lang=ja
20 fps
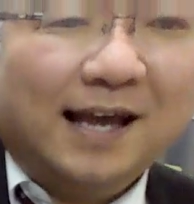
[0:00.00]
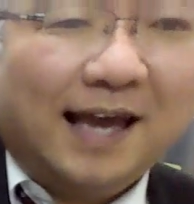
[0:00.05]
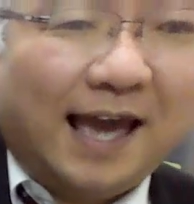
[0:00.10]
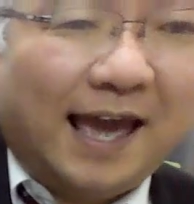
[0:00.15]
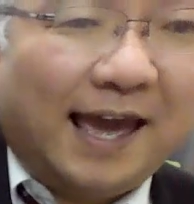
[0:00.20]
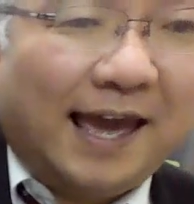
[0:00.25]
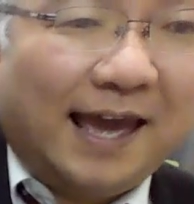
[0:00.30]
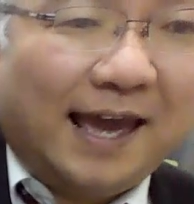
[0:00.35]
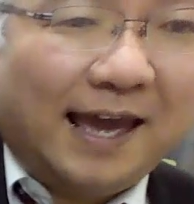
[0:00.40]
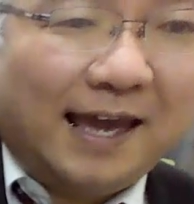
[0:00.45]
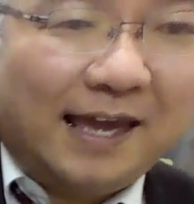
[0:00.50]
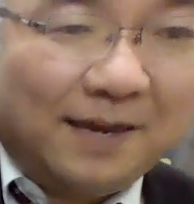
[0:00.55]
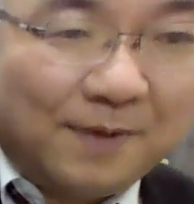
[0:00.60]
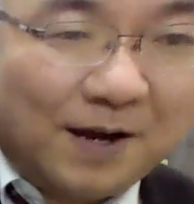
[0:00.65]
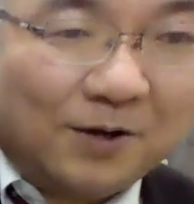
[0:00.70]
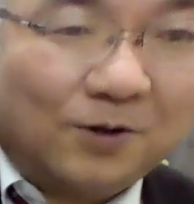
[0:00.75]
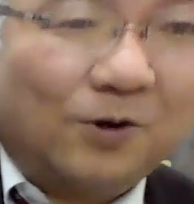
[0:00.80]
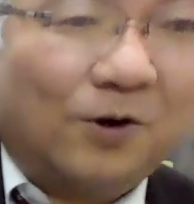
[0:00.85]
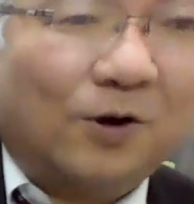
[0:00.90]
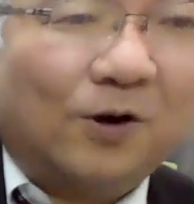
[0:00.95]
えー、
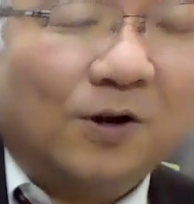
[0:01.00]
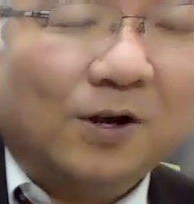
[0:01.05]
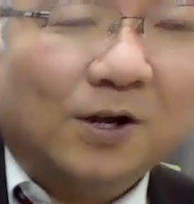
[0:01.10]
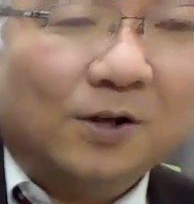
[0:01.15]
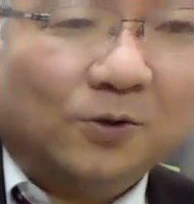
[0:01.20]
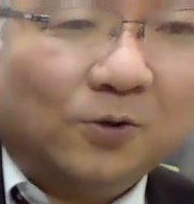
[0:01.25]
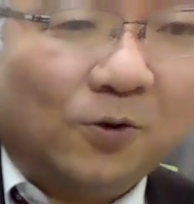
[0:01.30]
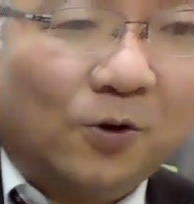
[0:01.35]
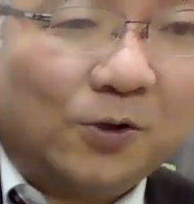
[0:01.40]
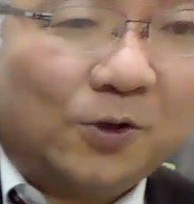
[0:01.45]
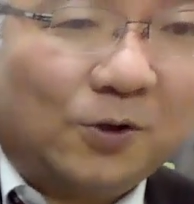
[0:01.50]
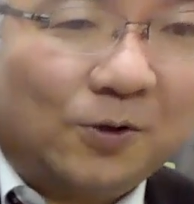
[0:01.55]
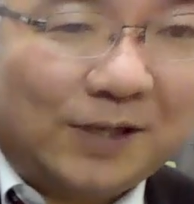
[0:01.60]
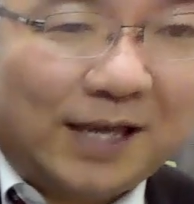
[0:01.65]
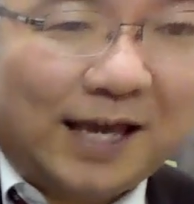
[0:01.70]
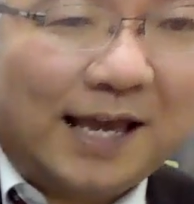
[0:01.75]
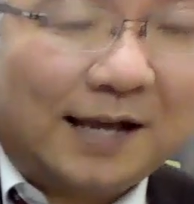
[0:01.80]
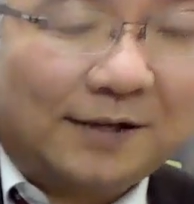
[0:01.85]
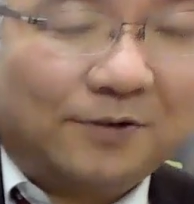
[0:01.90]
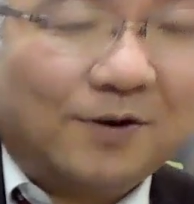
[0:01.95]
今の東京
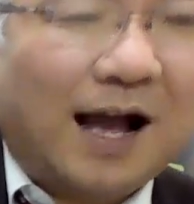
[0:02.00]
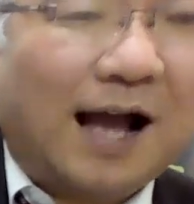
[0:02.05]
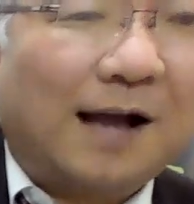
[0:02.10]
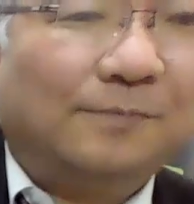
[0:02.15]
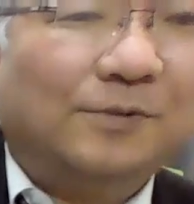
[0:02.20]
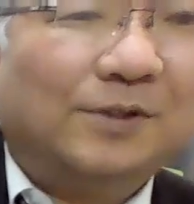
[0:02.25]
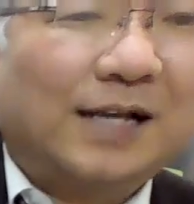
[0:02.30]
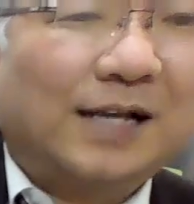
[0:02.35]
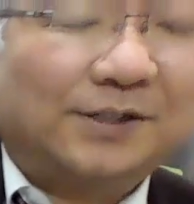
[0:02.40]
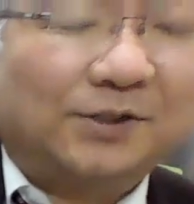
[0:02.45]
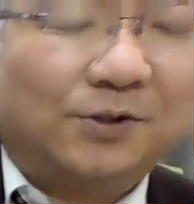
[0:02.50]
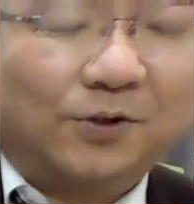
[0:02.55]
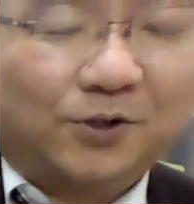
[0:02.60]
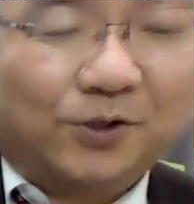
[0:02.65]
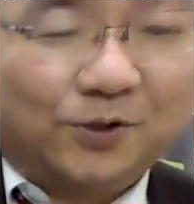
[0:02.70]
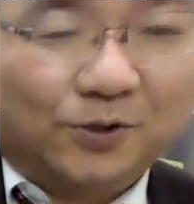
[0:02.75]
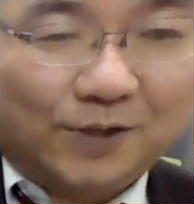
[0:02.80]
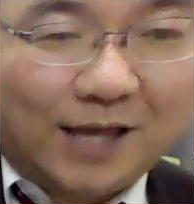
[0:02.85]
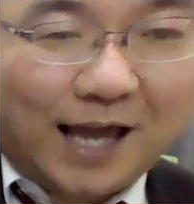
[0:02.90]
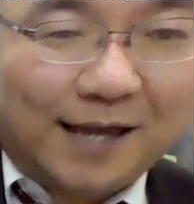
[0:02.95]
大学は昔の
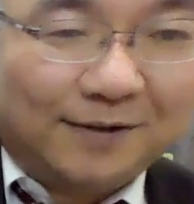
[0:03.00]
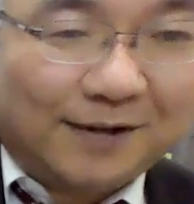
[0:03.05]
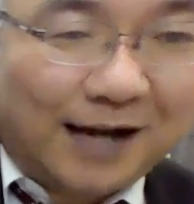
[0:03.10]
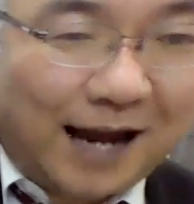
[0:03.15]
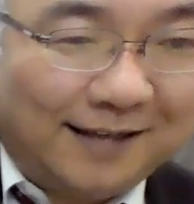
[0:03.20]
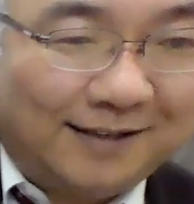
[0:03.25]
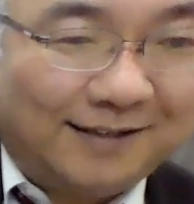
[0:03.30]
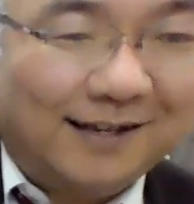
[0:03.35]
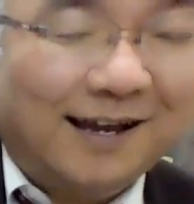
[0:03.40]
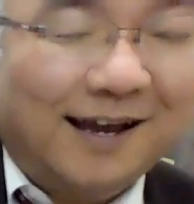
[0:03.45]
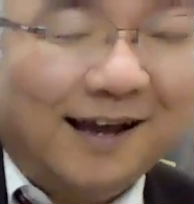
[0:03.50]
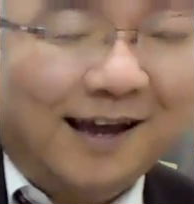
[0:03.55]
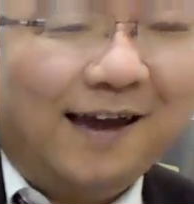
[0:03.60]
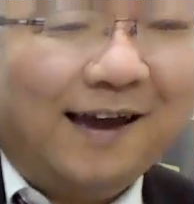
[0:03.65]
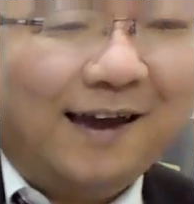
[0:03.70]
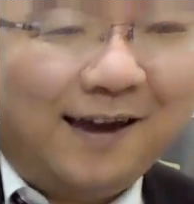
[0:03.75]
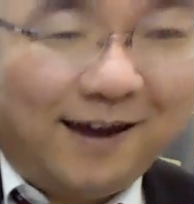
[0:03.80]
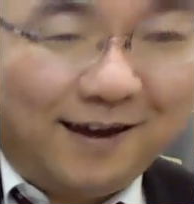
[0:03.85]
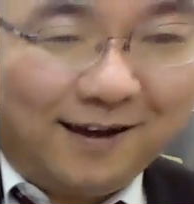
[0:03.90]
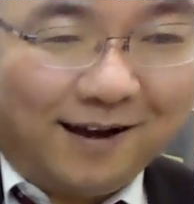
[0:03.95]
9大ぐらい、
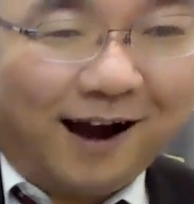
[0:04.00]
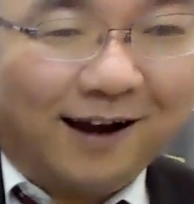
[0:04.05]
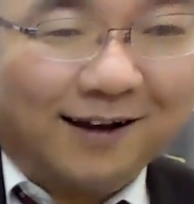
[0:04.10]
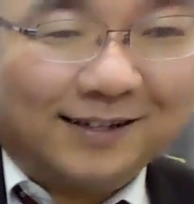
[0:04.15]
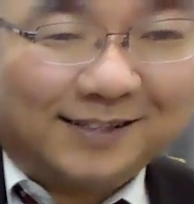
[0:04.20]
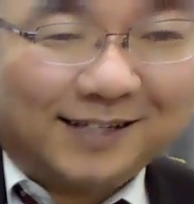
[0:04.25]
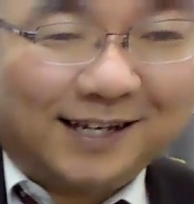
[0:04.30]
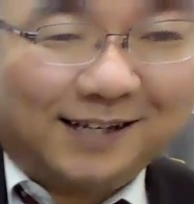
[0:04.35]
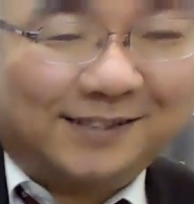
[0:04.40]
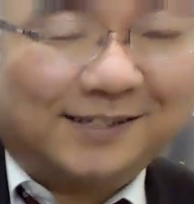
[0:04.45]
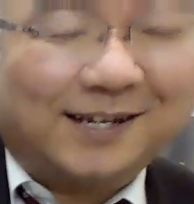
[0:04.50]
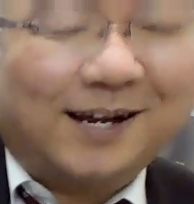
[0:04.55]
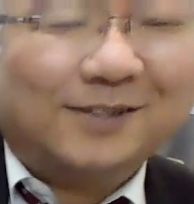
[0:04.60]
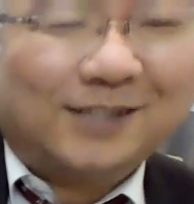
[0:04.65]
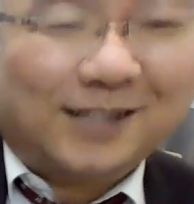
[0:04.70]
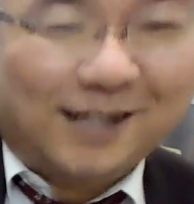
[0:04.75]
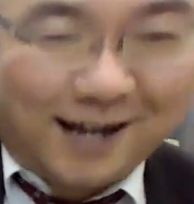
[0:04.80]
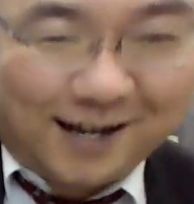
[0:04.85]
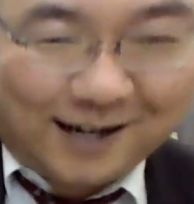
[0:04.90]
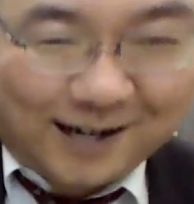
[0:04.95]
えー、話が違
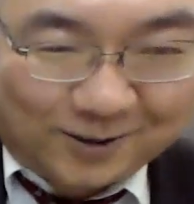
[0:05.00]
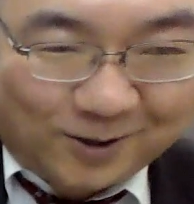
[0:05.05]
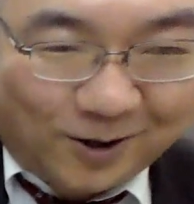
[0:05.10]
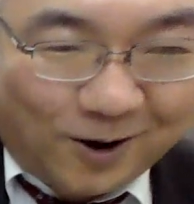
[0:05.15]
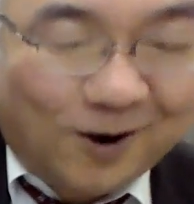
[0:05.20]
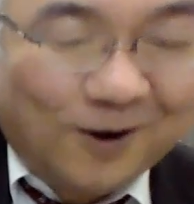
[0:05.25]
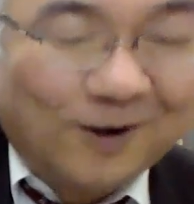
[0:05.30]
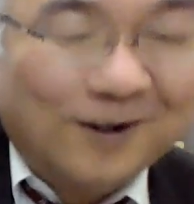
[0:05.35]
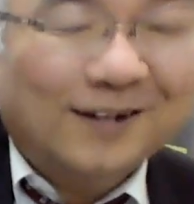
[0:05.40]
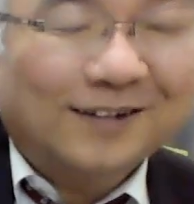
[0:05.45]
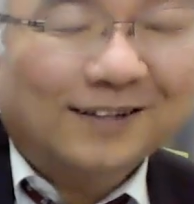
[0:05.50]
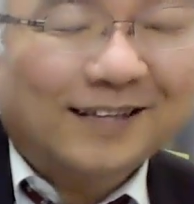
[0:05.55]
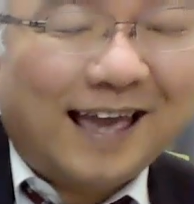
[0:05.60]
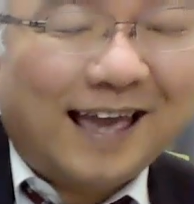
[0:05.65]
うじゃないかと、